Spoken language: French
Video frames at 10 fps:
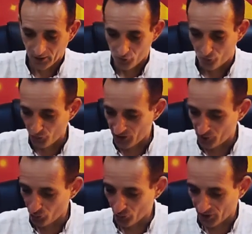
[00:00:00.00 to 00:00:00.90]
Je vous
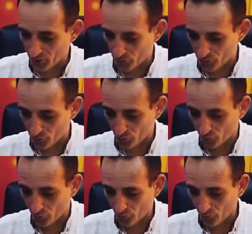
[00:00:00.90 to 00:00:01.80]
dis tout dans quelques
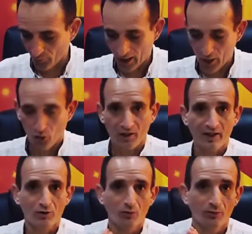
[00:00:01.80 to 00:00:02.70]
secondes. Alors,
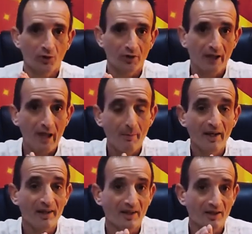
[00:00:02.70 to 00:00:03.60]
qu'est-ce qu'on me dit Eh
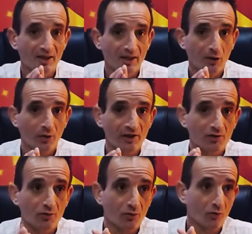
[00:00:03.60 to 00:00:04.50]
bien, il y a des
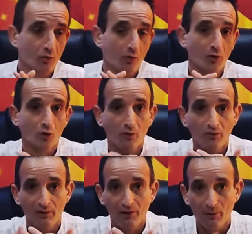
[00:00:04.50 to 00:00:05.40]
interrogations dans votre
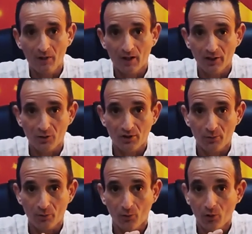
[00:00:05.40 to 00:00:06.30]
vie familiale, tout
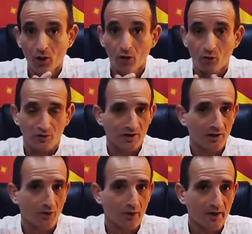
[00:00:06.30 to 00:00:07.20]
simplement,
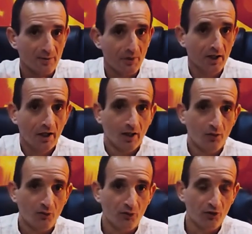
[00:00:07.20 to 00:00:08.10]
concernant un aspect
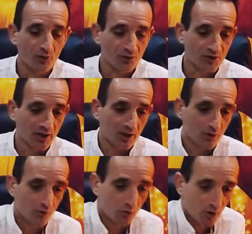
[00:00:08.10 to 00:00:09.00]
financier
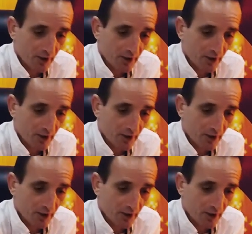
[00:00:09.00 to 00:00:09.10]
de